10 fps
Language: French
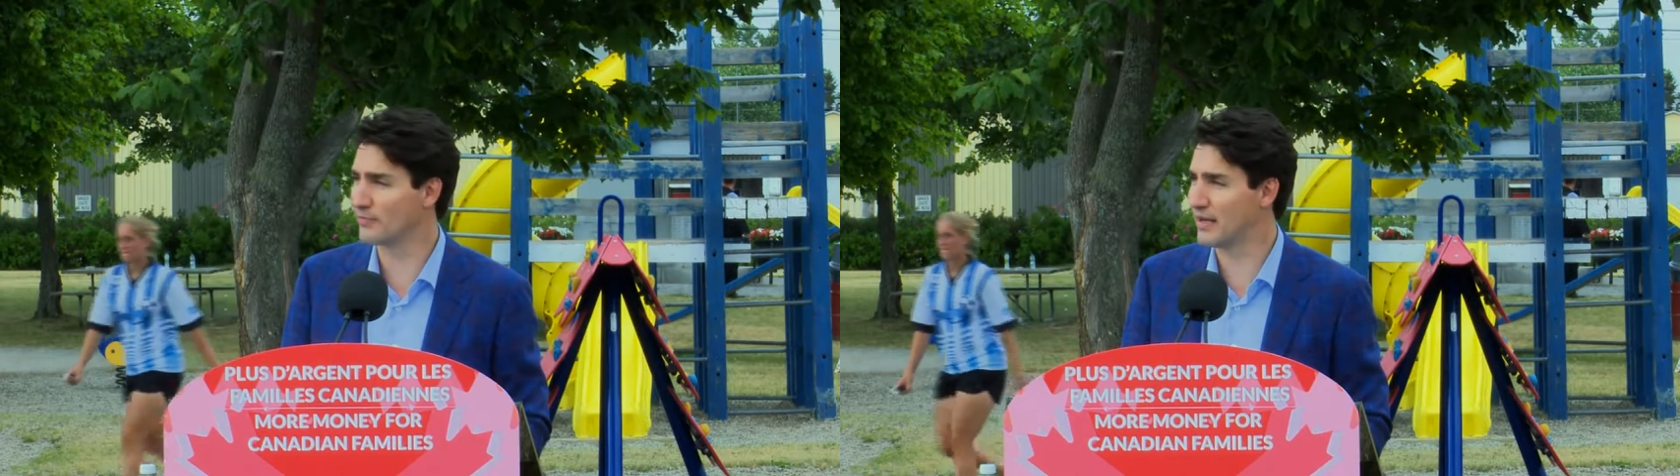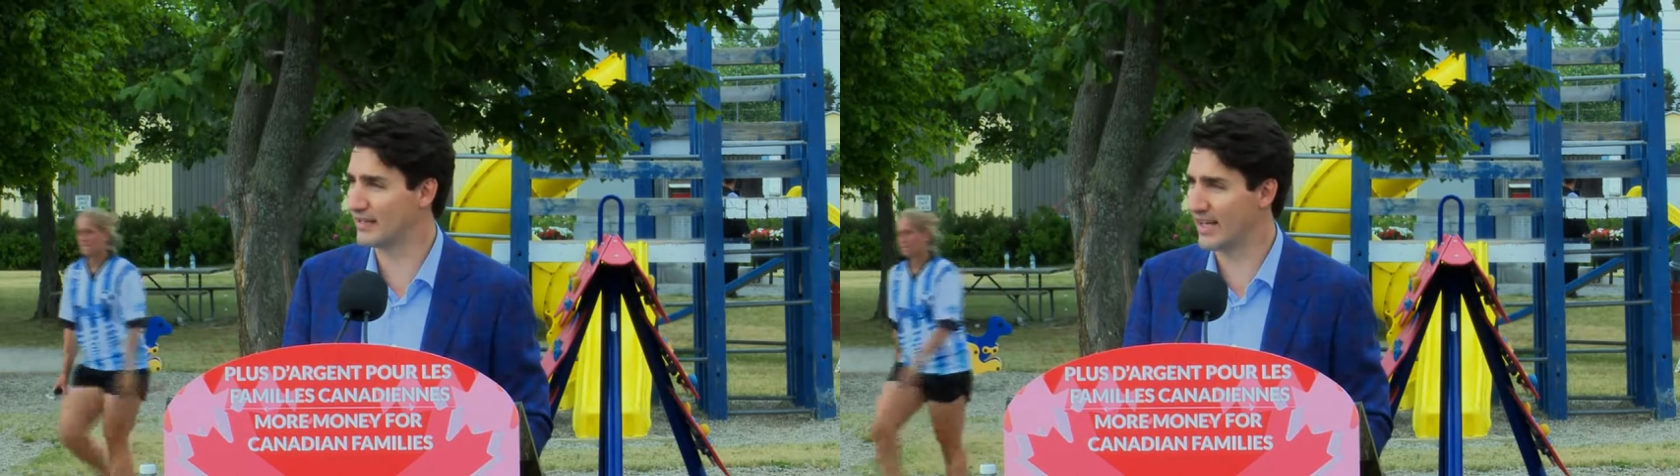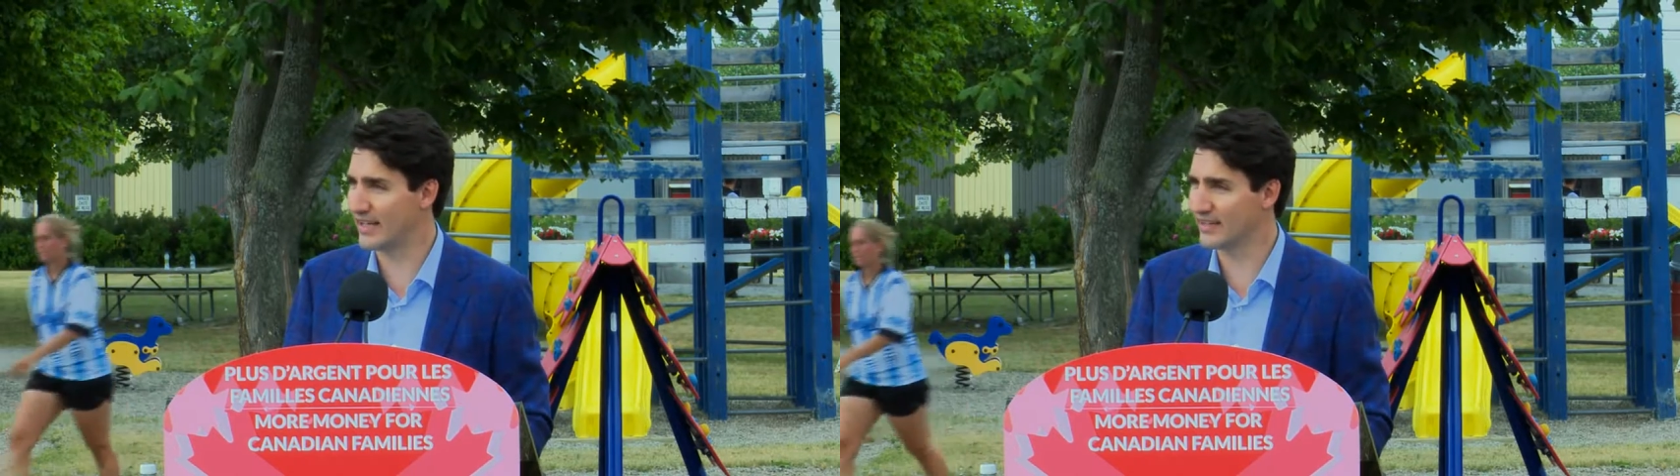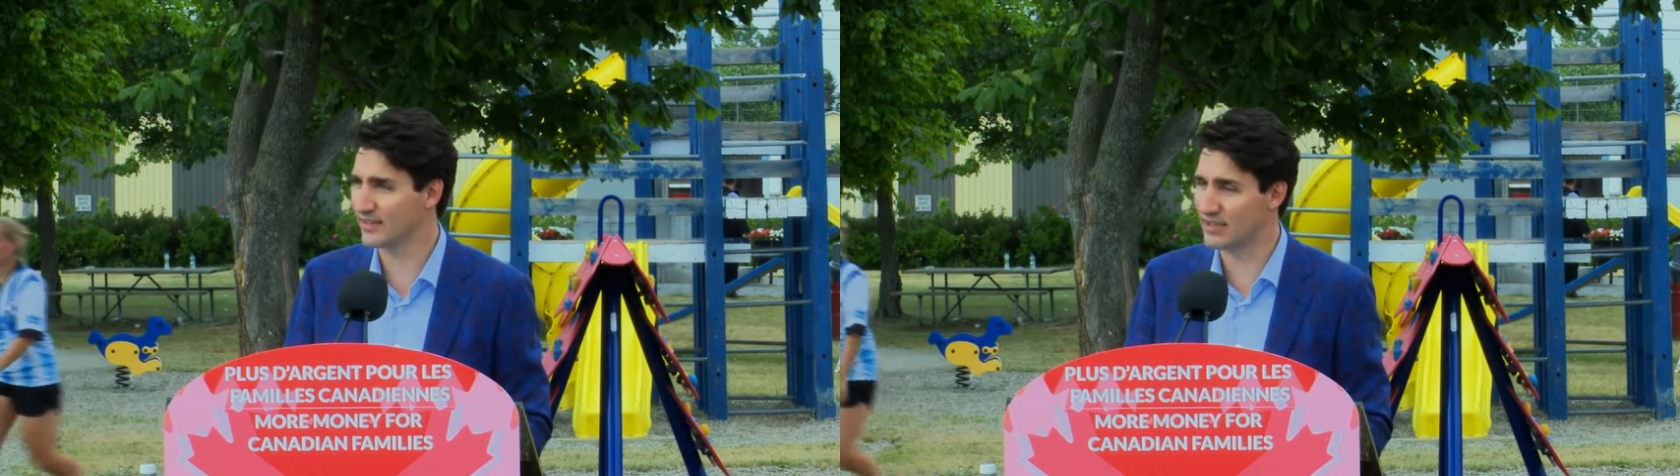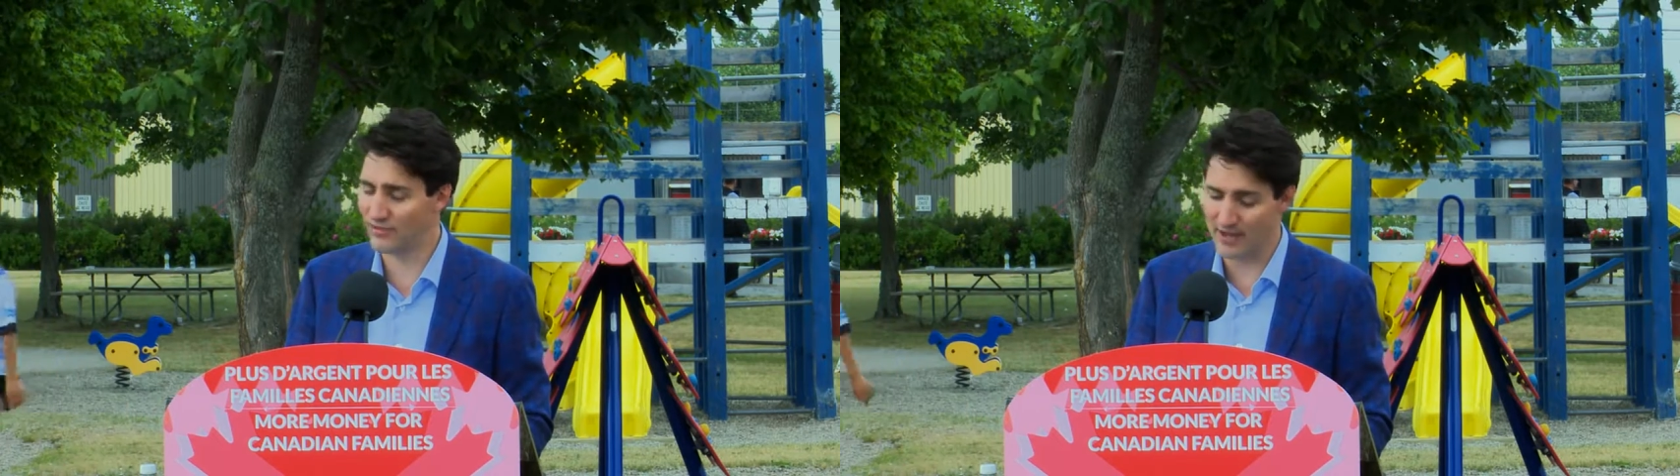bancaires
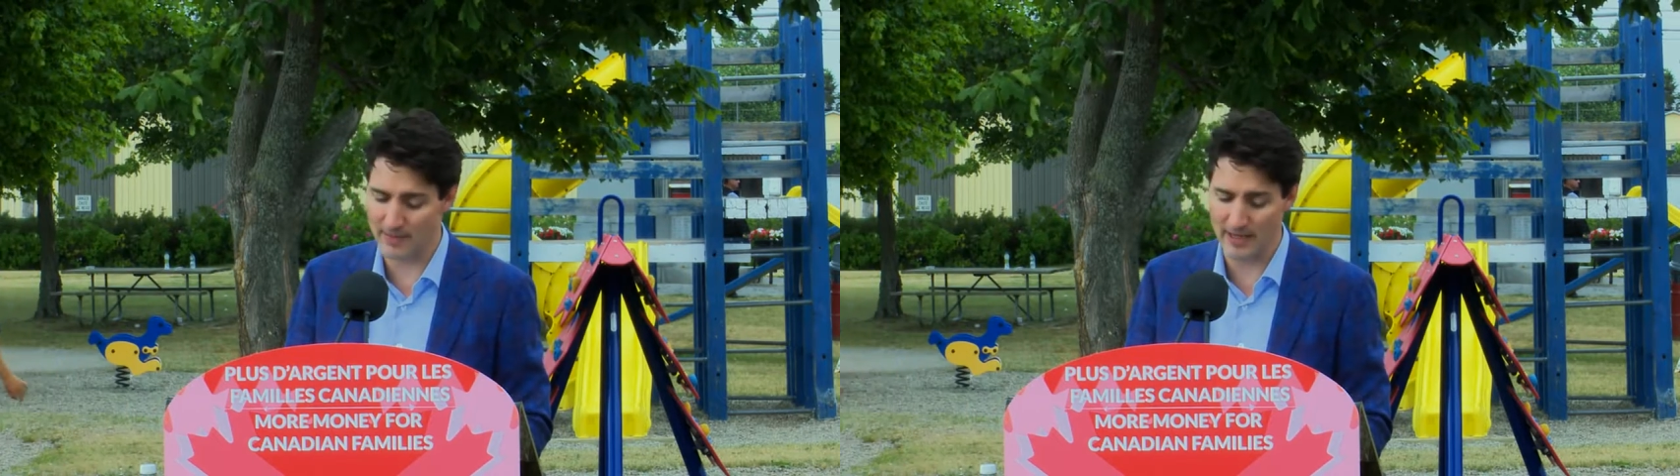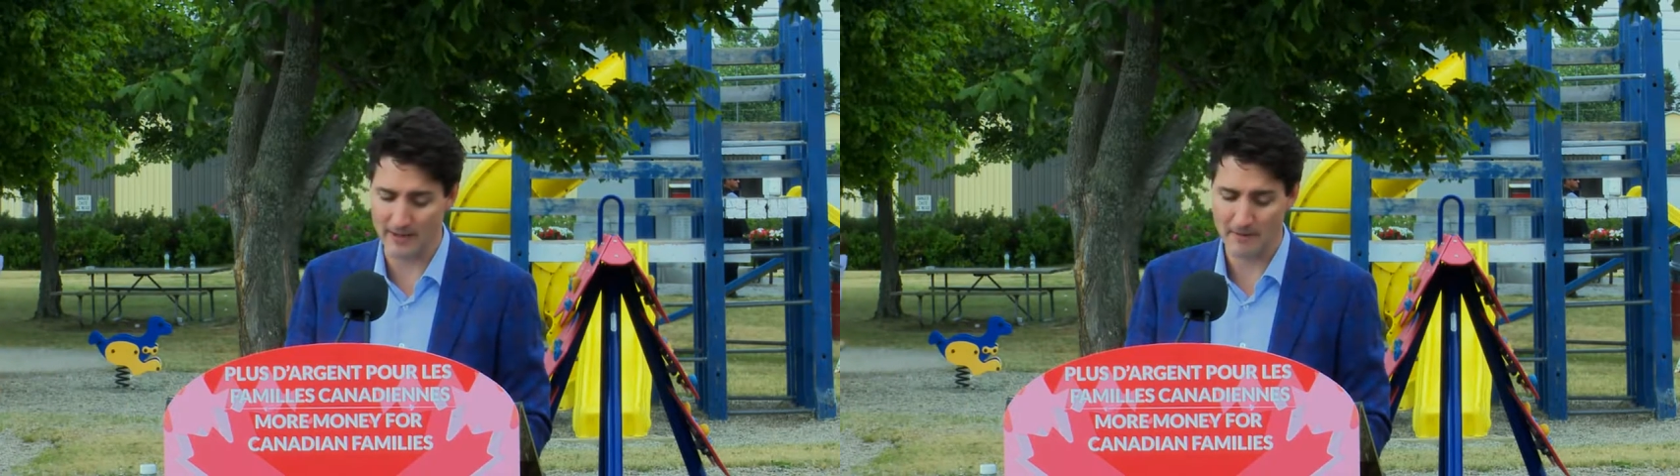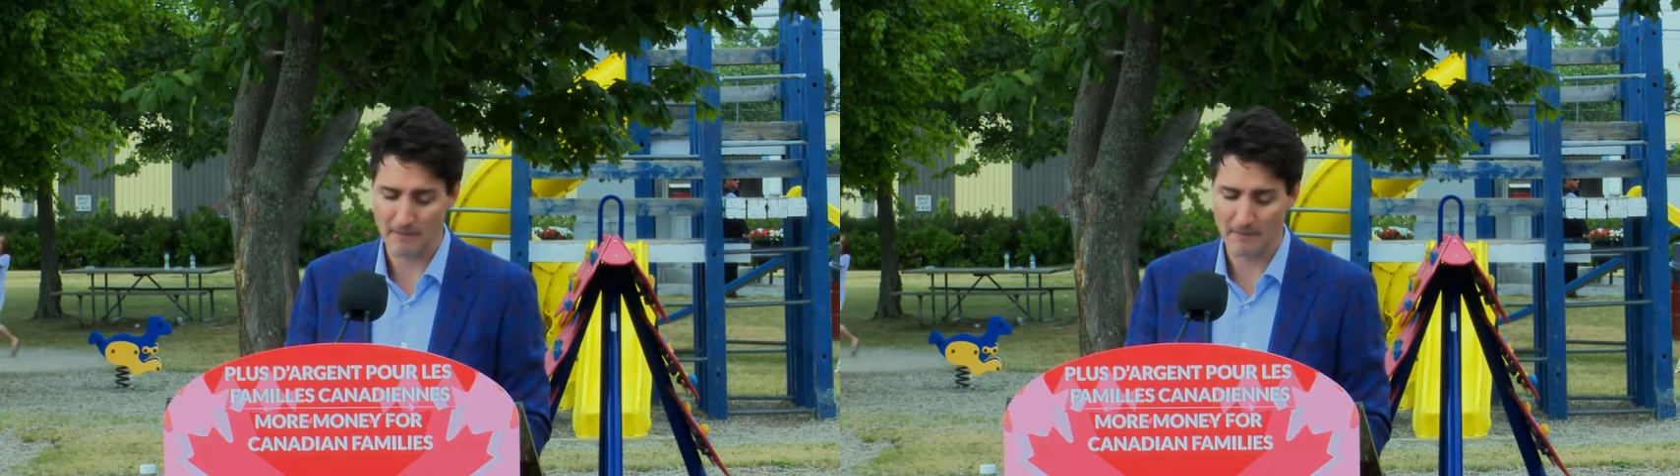des familles.